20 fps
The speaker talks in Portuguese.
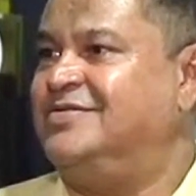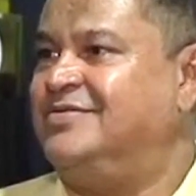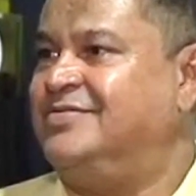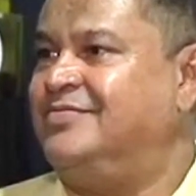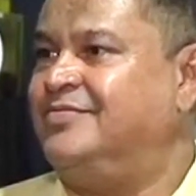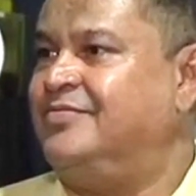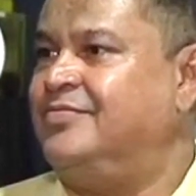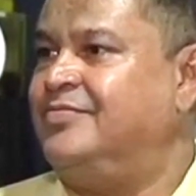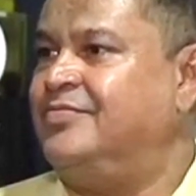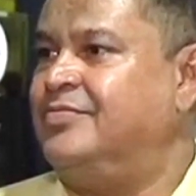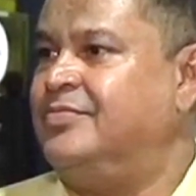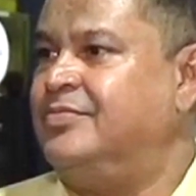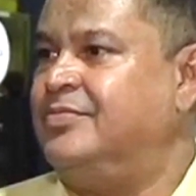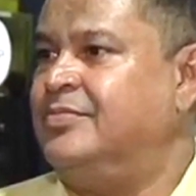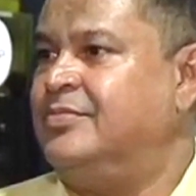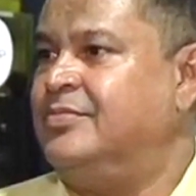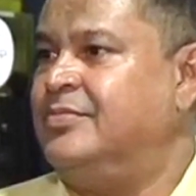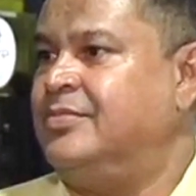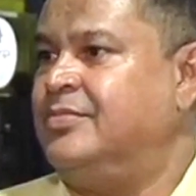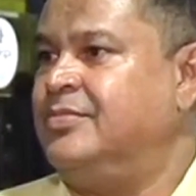Para os
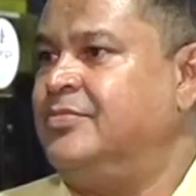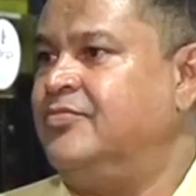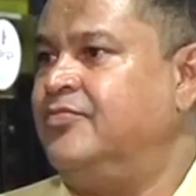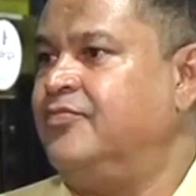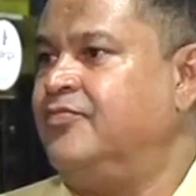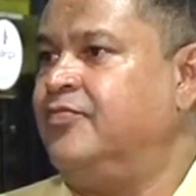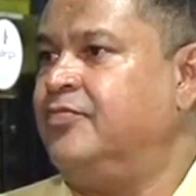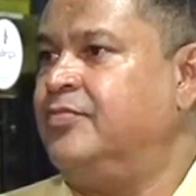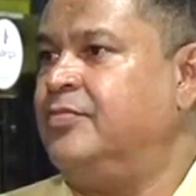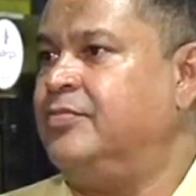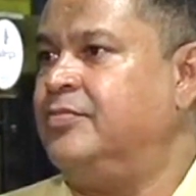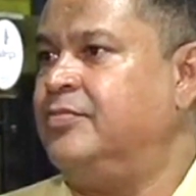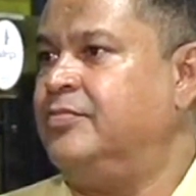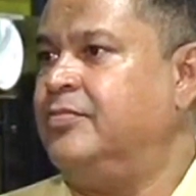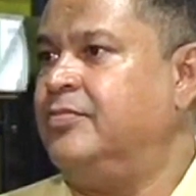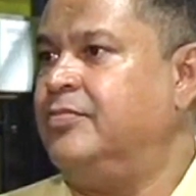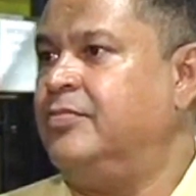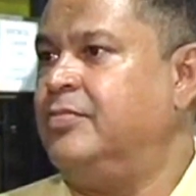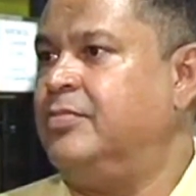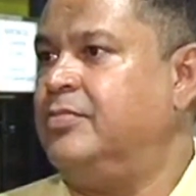profissionais que estão iniciando
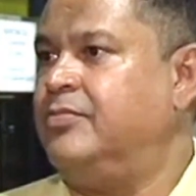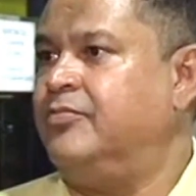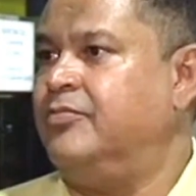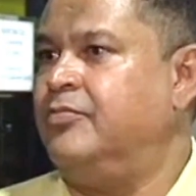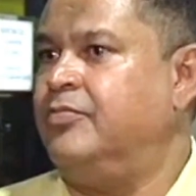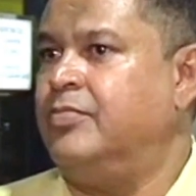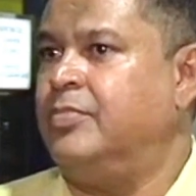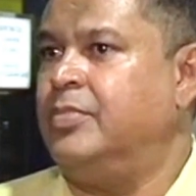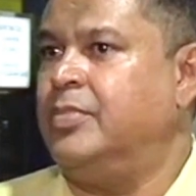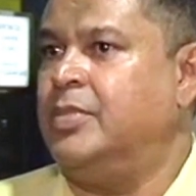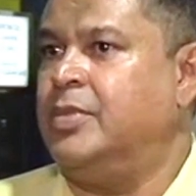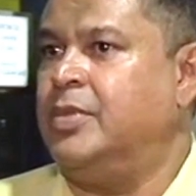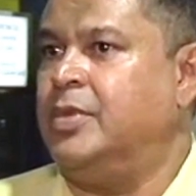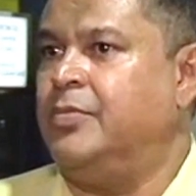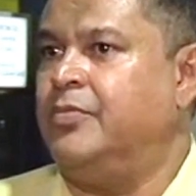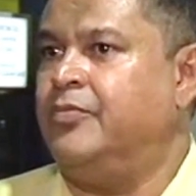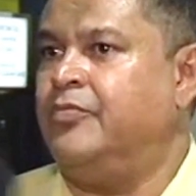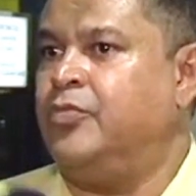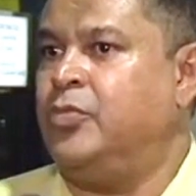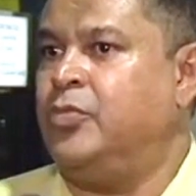agora, qual que é a dica?